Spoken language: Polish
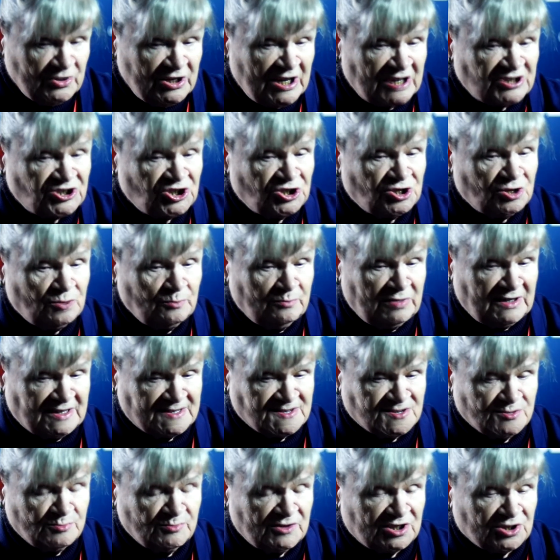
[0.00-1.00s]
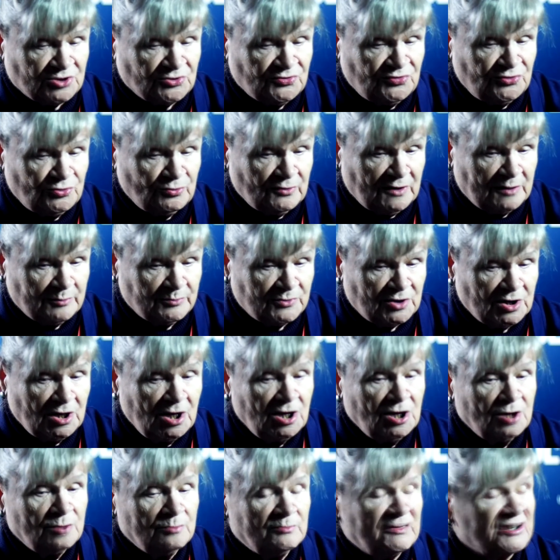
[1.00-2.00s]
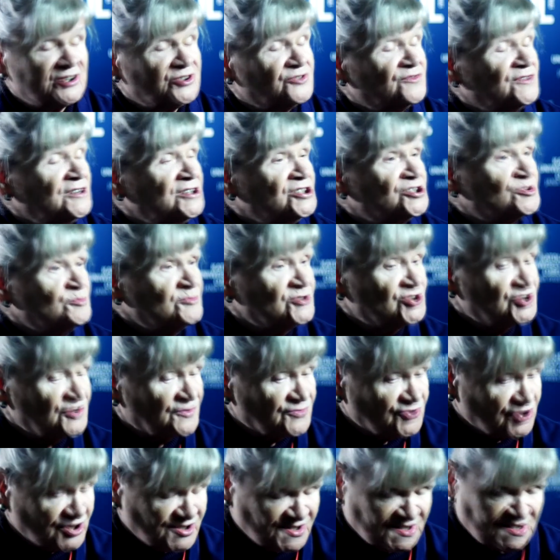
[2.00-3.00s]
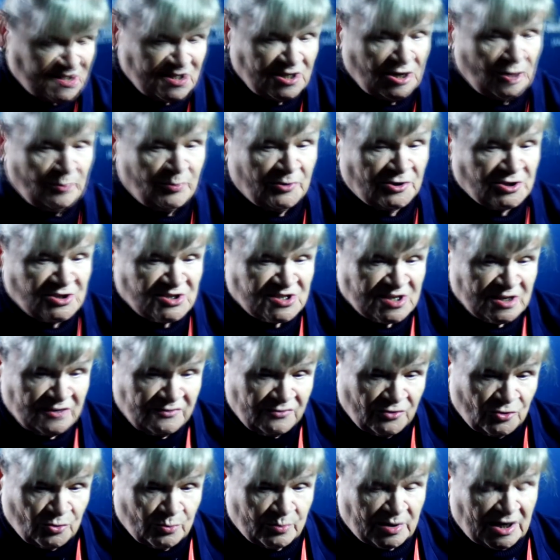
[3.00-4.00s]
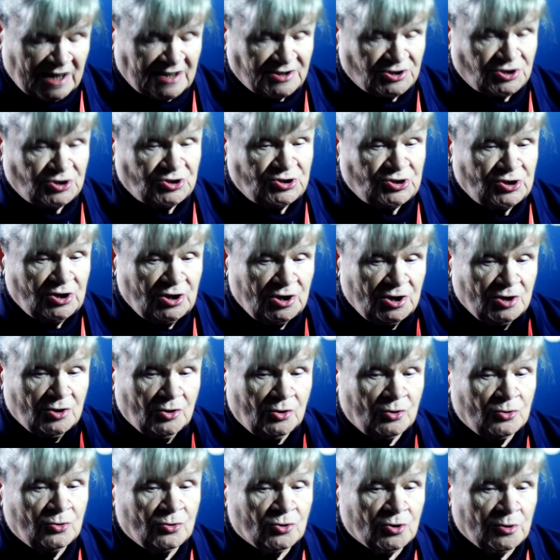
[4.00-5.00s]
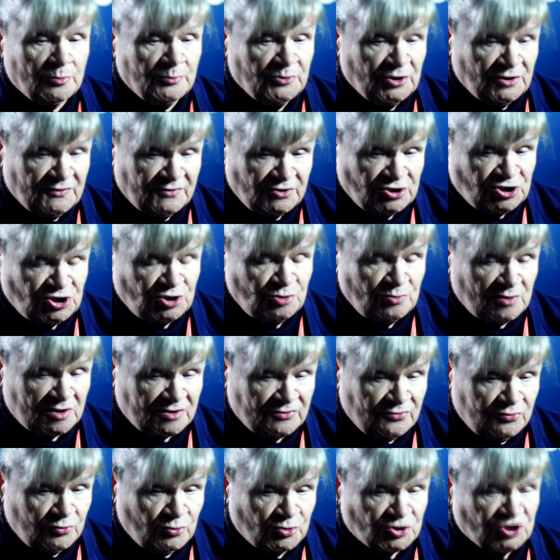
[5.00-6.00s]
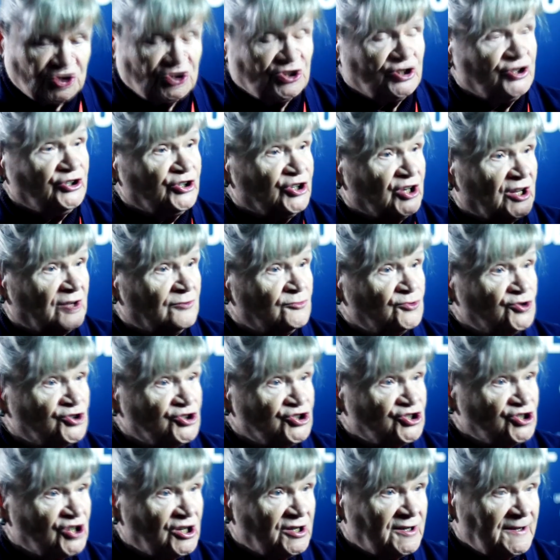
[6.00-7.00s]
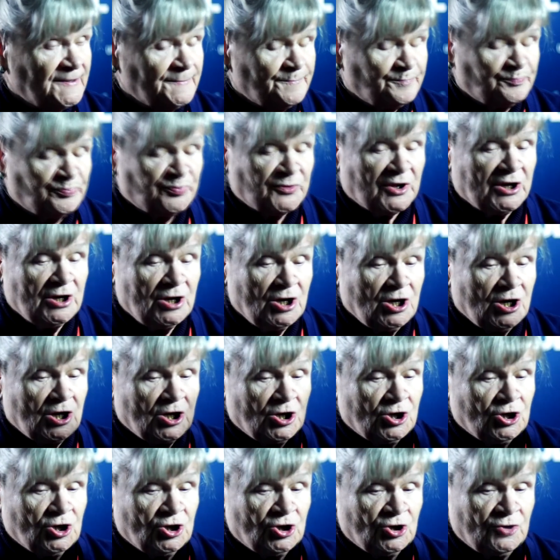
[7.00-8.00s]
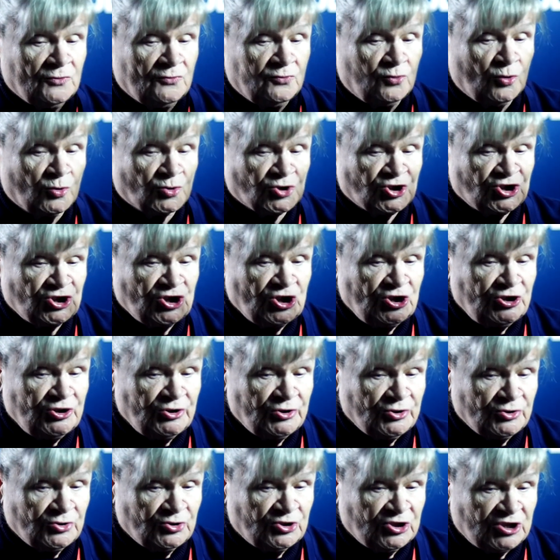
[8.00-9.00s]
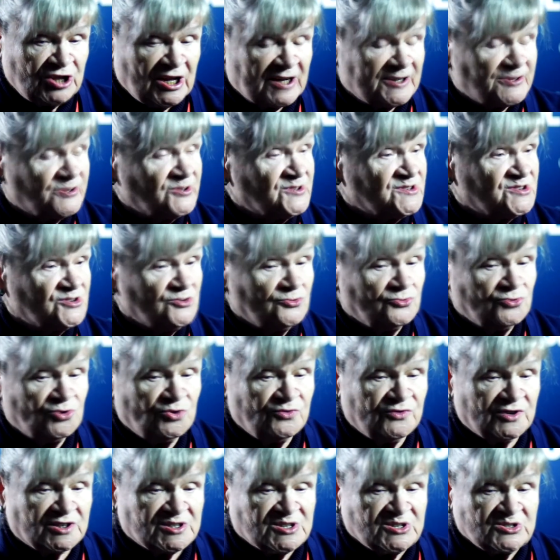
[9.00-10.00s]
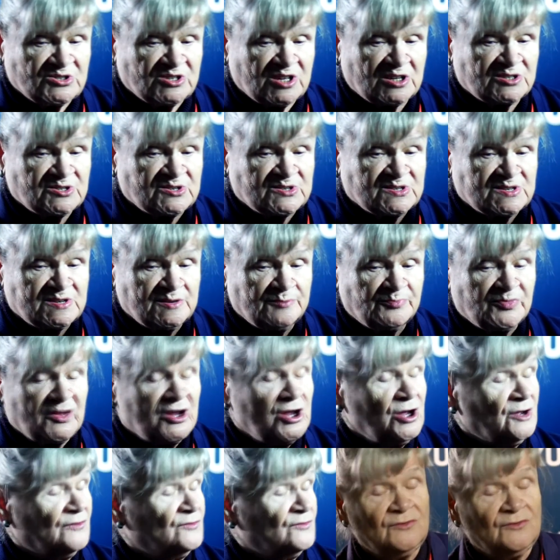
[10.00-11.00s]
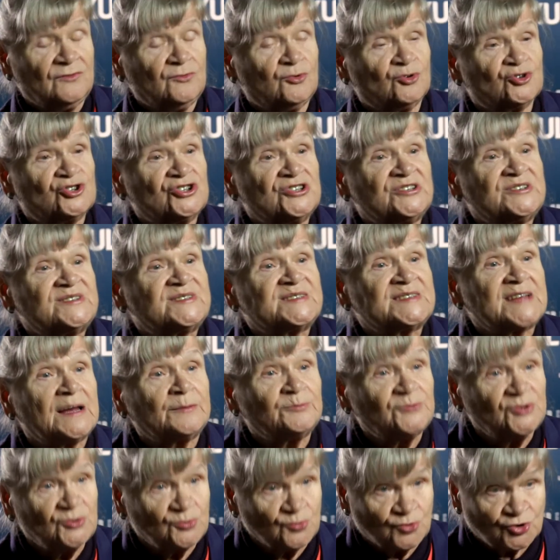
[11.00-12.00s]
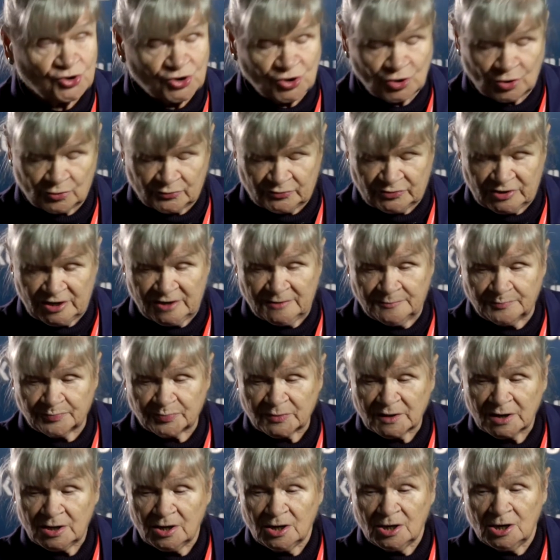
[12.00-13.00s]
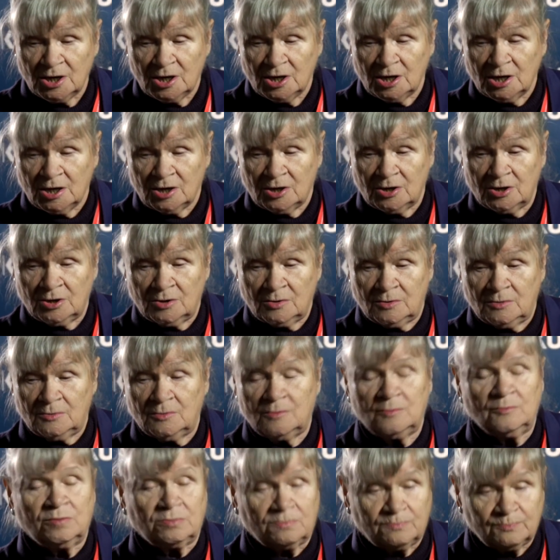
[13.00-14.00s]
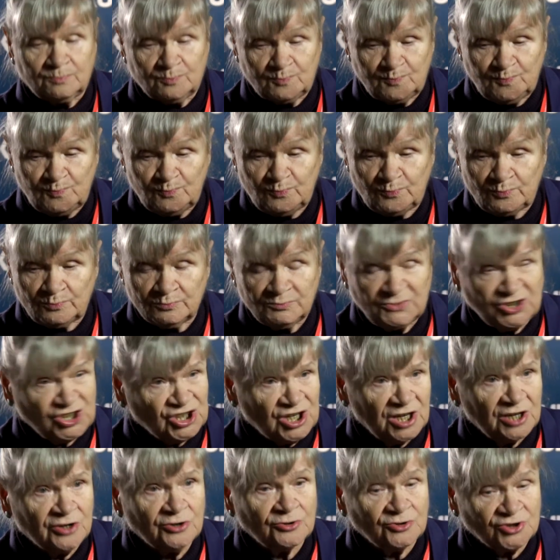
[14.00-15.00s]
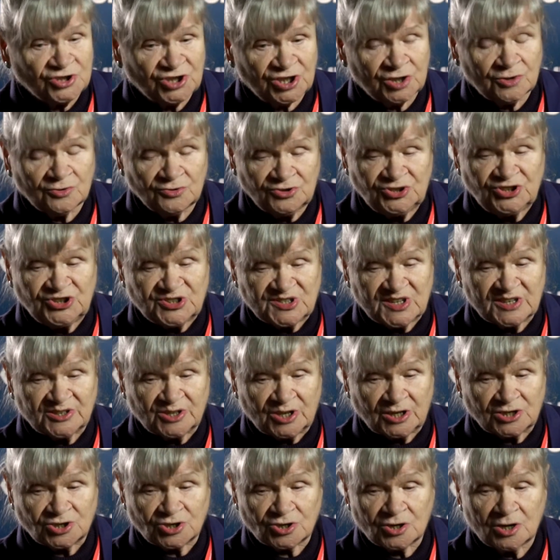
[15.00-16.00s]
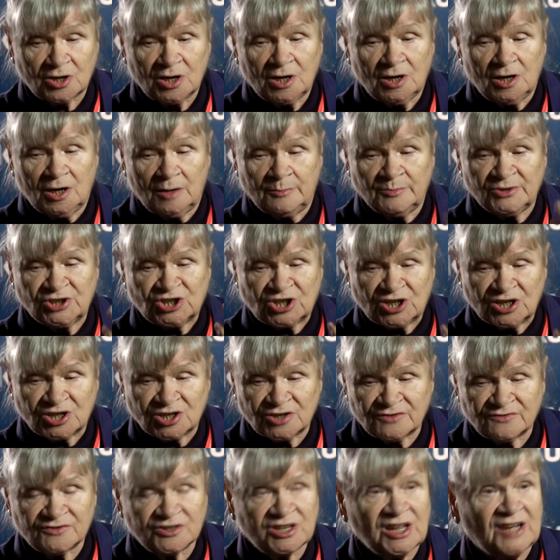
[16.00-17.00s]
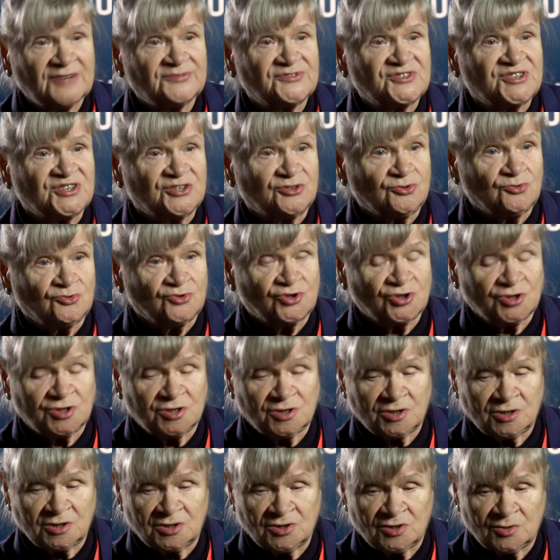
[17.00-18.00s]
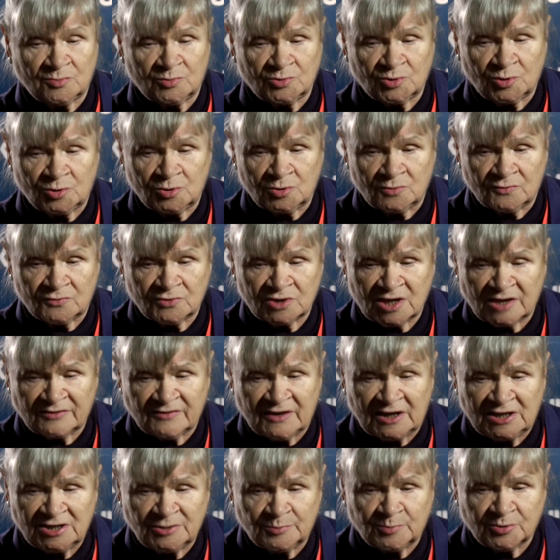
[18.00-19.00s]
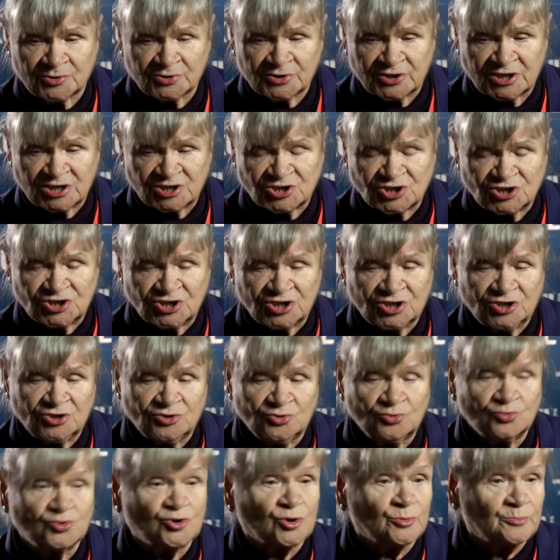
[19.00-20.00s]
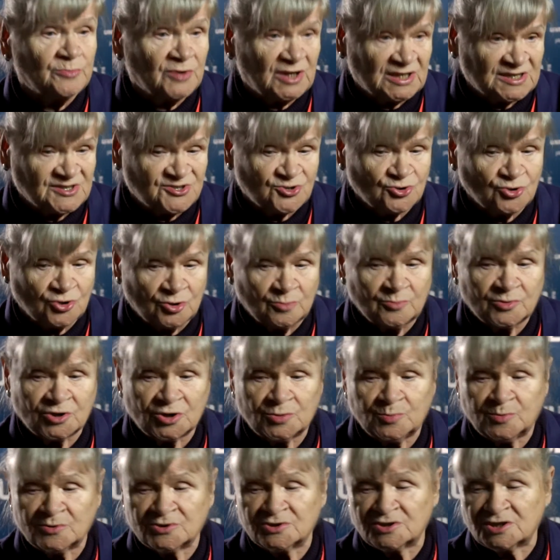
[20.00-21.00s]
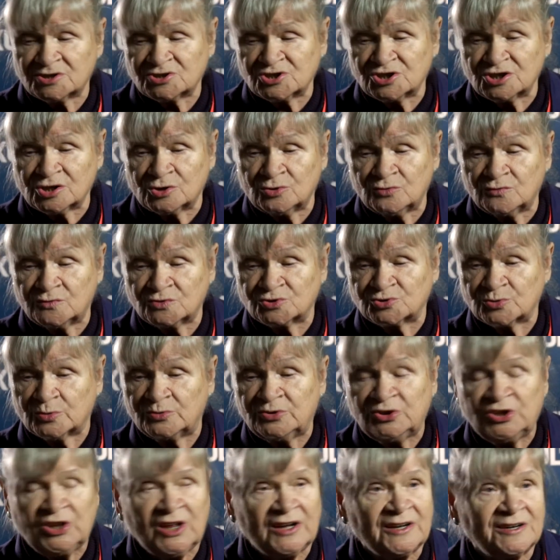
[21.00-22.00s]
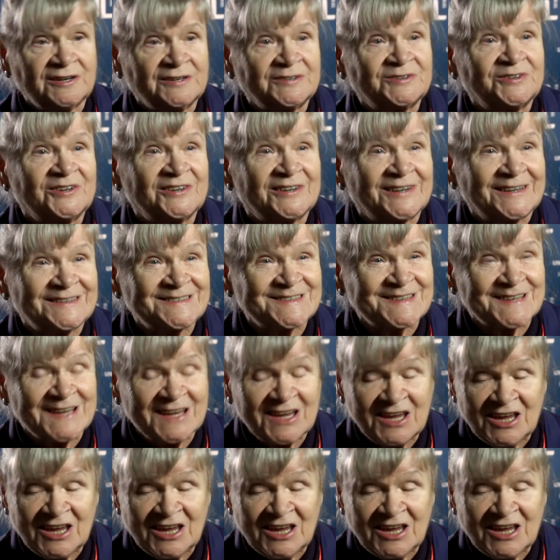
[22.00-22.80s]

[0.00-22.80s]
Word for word: Ja się tym bardzo martwiłam. Martwiliśmy się wszyscy i proszę sobie wyobrazić, Ogromny wysiłek włożyli nauczyciele, y, włożyli dydaktycy uniwersyteccy, włożyli sami uczniowie. Y, myślę, że rodzice też. Myślę, że wydawcy, którzy y, wydawali podręczniki, dużo bardzo dobrych podręczników wyszło. I nagle teraz,